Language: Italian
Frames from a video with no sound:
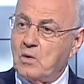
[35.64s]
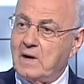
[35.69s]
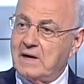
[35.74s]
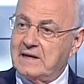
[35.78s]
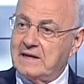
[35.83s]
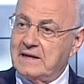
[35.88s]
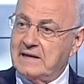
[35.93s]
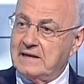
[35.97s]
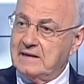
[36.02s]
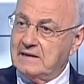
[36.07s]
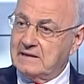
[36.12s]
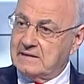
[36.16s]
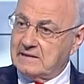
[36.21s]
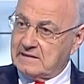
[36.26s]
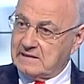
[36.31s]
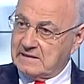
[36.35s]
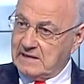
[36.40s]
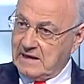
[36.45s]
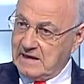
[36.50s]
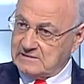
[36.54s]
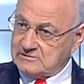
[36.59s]
qual è il
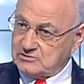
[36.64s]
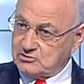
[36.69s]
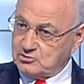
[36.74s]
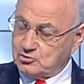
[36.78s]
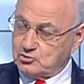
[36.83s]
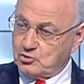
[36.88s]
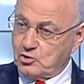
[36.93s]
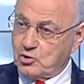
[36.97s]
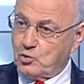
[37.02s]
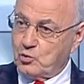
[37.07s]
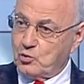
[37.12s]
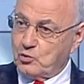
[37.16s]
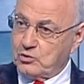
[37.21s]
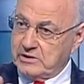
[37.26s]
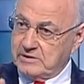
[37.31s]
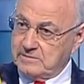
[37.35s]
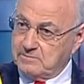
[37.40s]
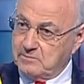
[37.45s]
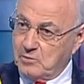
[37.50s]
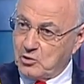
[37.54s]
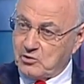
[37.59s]
tasso
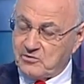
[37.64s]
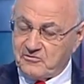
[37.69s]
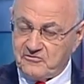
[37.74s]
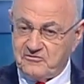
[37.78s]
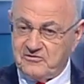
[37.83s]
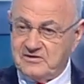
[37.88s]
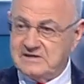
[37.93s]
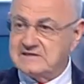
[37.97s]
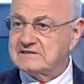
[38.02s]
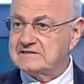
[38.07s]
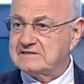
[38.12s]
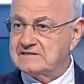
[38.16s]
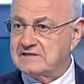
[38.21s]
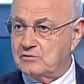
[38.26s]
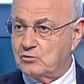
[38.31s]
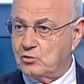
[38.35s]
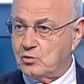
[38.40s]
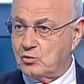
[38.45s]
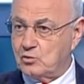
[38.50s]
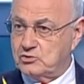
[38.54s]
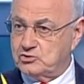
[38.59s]
Euribor,
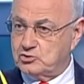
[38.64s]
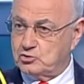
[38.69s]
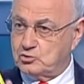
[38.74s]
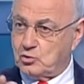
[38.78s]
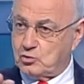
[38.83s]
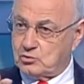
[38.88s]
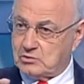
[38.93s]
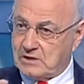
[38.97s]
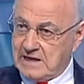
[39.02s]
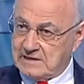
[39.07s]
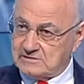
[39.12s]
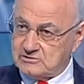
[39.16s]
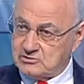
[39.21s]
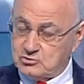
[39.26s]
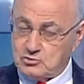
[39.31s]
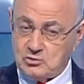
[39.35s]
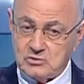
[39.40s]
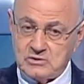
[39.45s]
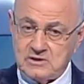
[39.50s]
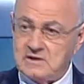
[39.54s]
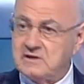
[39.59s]
fissano questo
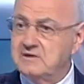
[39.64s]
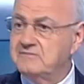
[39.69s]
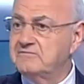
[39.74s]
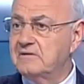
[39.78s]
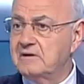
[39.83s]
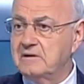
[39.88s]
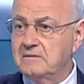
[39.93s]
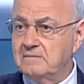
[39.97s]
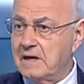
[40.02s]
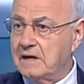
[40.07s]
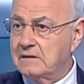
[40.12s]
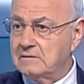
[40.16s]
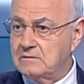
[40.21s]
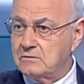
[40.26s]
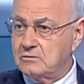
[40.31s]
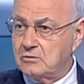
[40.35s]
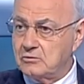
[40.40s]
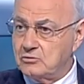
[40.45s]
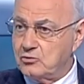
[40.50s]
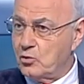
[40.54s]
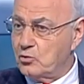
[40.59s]
tasso che è il
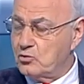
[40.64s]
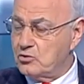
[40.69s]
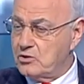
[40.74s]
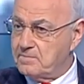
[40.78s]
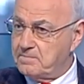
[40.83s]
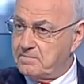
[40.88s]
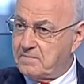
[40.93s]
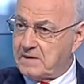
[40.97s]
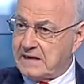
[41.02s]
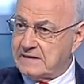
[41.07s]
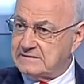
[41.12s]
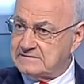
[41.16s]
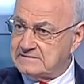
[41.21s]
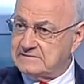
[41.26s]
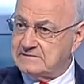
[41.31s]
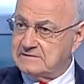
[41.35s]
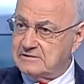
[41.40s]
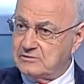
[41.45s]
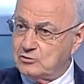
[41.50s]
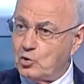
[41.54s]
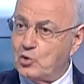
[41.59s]
riferimento di ogni
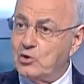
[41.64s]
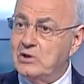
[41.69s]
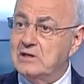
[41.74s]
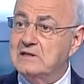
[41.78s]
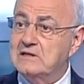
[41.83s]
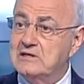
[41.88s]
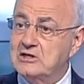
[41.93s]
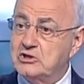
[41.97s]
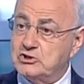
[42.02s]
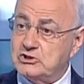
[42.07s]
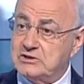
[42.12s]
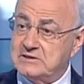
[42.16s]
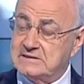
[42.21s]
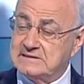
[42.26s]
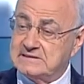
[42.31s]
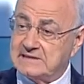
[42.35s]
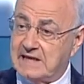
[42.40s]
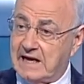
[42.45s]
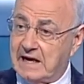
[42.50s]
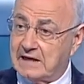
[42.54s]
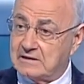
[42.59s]
prestito
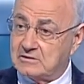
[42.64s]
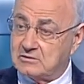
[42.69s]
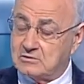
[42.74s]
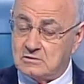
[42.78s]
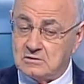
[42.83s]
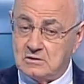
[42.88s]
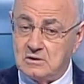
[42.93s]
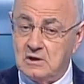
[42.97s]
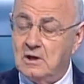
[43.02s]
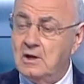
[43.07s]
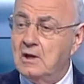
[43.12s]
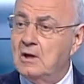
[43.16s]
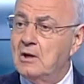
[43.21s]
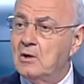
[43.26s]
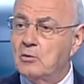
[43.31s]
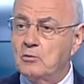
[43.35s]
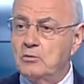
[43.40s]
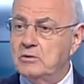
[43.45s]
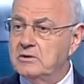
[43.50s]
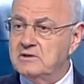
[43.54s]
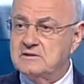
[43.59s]
indicizzato.
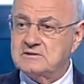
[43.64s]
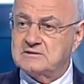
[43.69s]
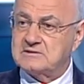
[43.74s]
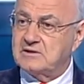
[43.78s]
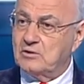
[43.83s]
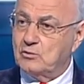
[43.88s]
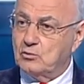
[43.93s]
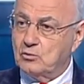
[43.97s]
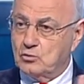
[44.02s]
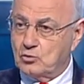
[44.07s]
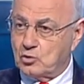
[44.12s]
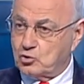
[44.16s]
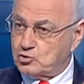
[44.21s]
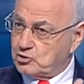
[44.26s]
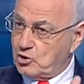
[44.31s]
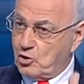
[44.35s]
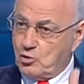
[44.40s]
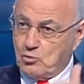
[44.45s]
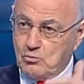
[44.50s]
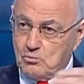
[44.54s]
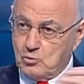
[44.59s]
Quindi se uno
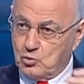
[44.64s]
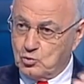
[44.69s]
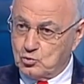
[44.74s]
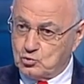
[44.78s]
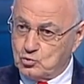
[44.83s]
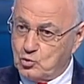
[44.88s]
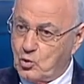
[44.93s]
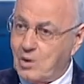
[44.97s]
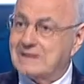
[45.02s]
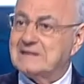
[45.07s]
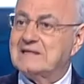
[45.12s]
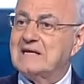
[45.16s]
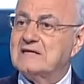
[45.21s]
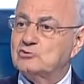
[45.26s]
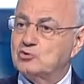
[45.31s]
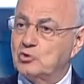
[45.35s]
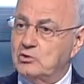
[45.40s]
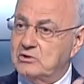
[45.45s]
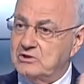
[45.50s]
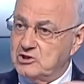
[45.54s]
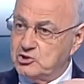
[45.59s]
ha un mutuo a
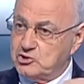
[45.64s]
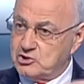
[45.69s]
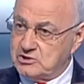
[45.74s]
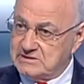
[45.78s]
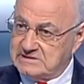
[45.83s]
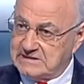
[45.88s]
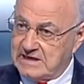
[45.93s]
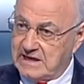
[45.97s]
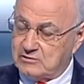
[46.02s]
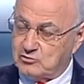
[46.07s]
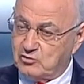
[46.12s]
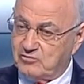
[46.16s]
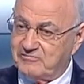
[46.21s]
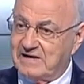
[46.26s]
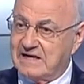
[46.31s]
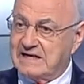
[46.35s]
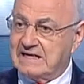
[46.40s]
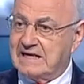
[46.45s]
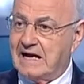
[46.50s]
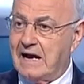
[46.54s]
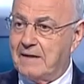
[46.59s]
tasso indicizzato
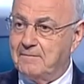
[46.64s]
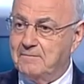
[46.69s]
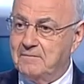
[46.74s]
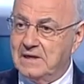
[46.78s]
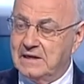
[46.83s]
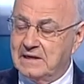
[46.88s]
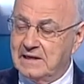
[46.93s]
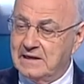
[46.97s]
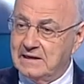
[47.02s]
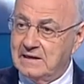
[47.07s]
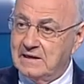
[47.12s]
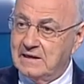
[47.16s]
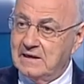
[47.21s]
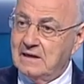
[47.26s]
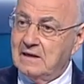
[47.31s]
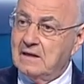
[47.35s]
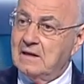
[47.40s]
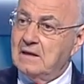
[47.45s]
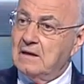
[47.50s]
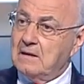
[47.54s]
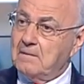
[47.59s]
variabile
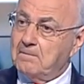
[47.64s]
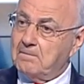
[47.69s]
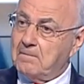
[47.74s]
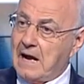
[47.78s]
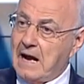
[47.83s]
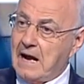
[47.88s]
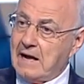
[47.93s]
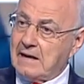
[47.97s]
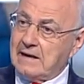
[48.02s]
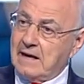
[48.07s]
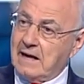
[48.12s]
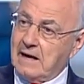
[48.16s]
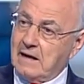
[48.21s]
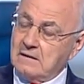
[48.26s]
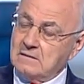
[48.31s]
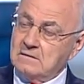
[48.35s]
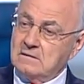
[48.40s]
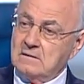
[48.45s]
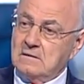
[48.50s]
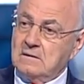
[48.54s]
paga